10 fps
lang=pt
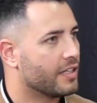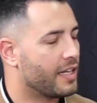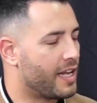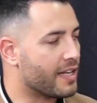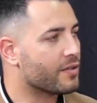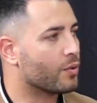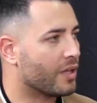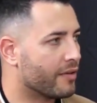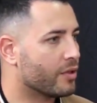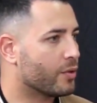é
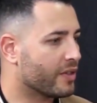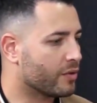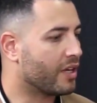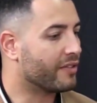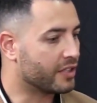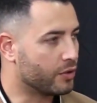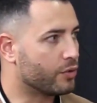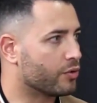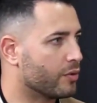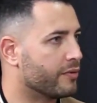saudável ou não é saudável aquilo
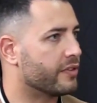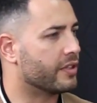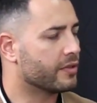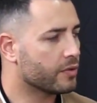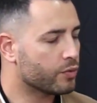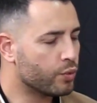que eu estou a fazer.